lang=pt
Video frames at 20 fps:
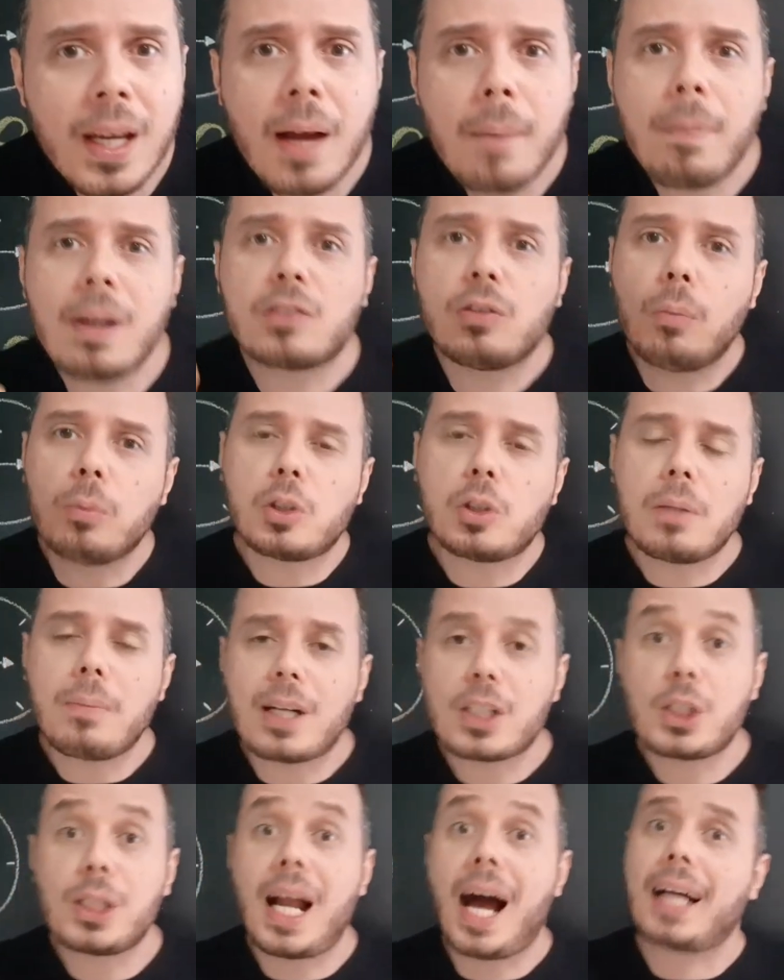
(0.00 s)
Mas vamos
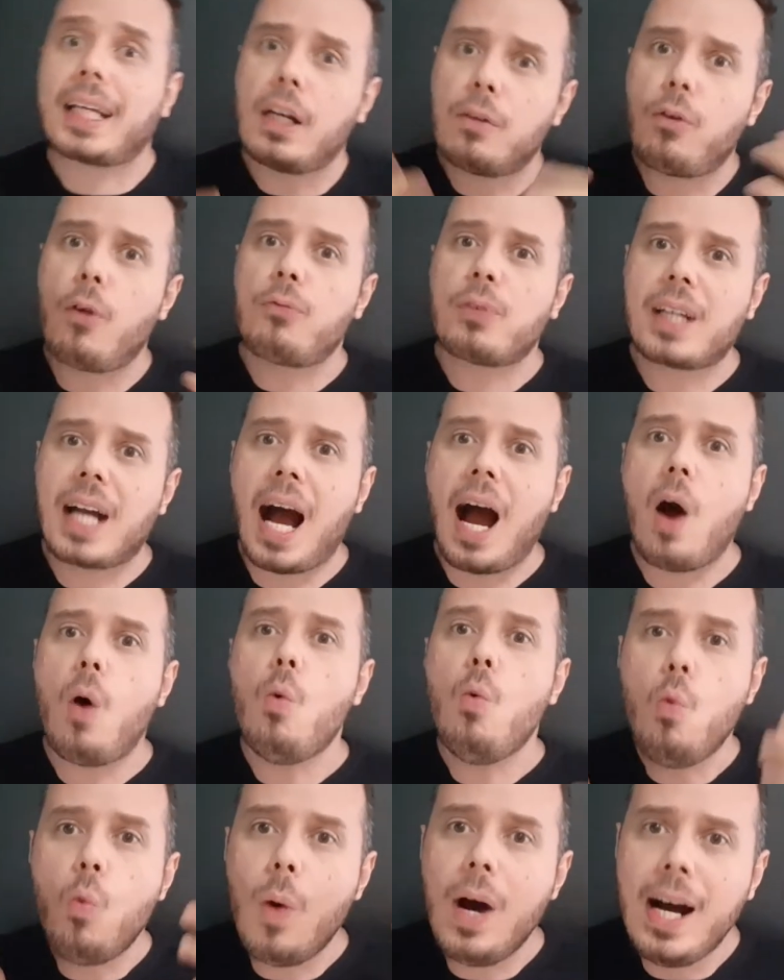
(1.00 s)
imaginar que eu vou ficar
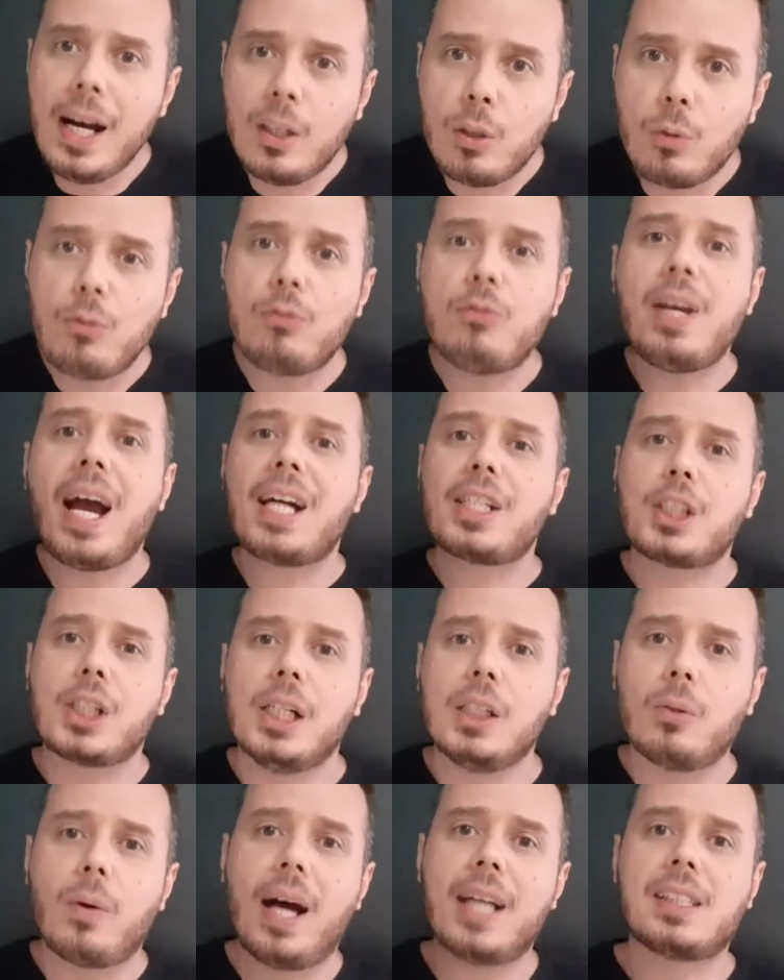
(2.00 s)
um ano
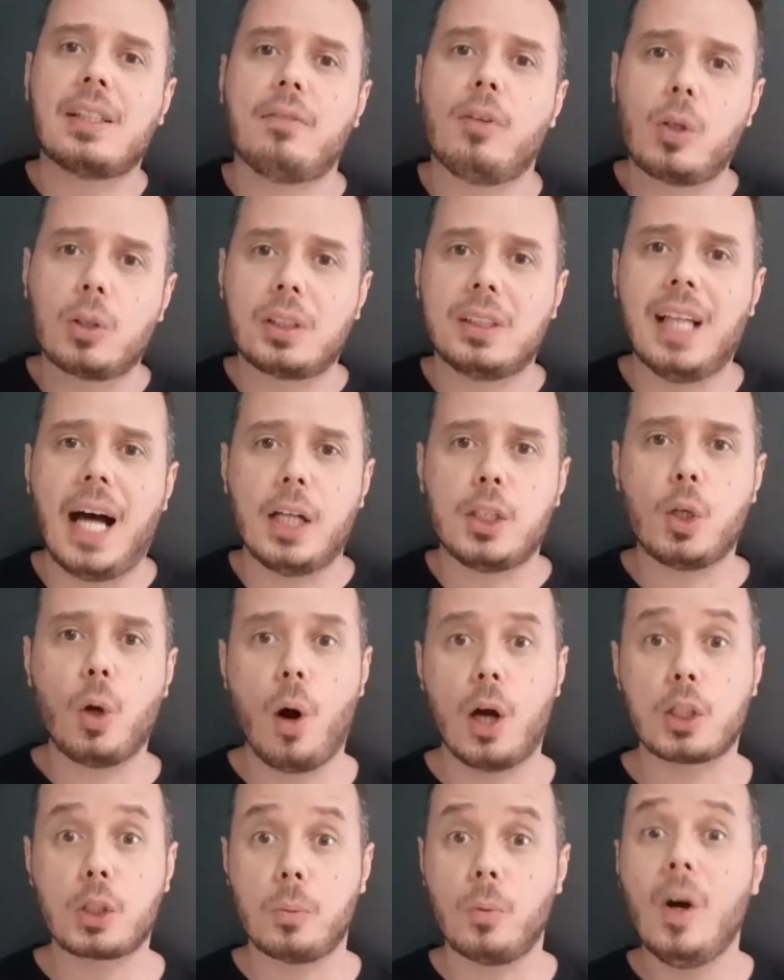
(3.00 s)
viajando a essa velocidade.
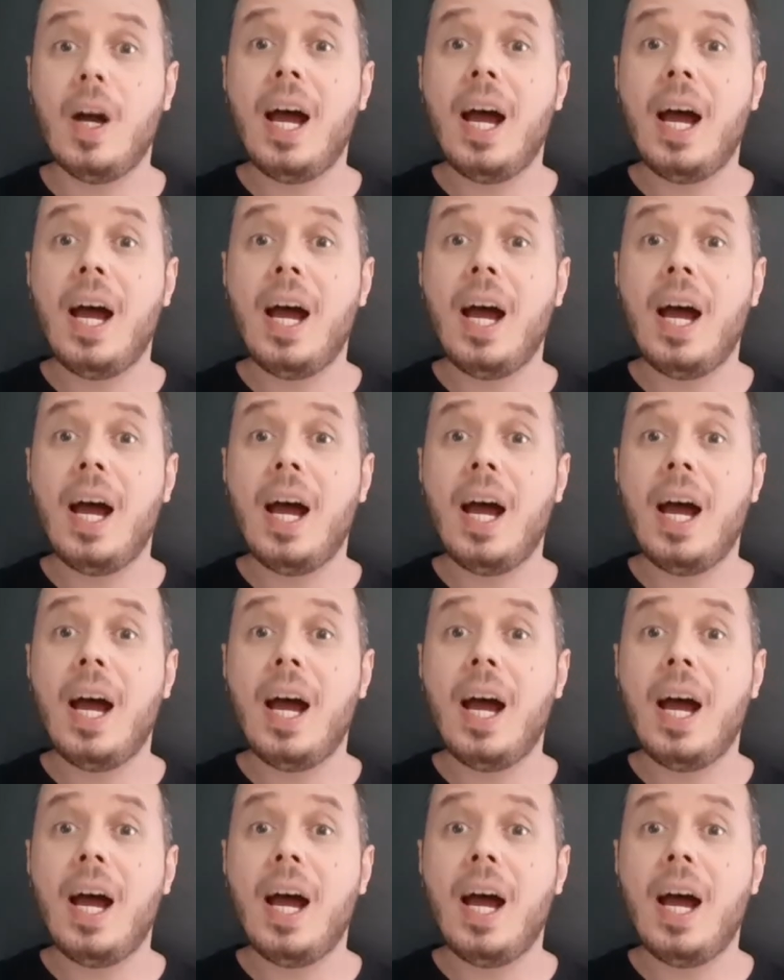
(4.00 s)
Ótimo.